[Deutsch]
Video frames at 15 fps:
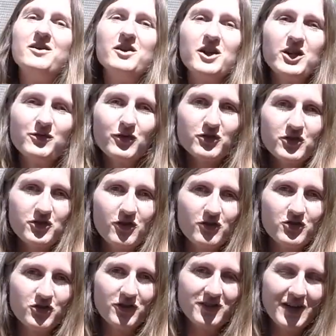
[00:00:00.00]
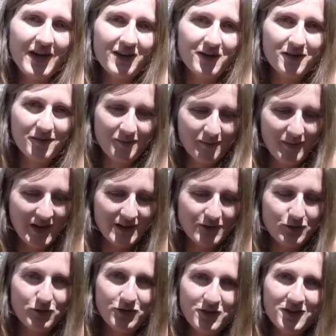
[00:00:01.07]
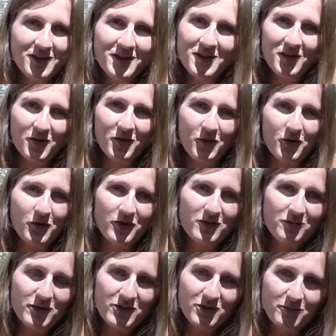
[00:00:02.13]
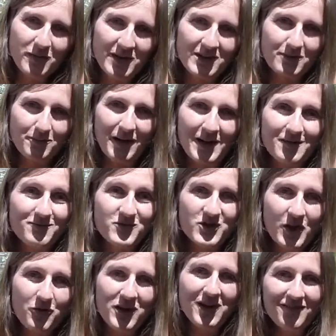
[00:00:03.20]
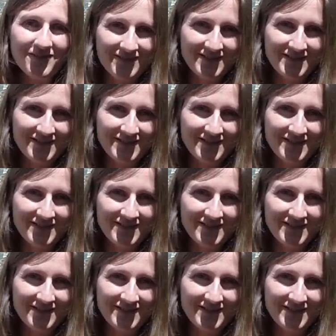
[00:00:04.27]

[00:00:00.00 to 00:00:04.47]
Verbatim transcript: Ich wünsche euch noch einen schönen Tag, macht's gut und bis zum nächsten Mal. Ciao. Die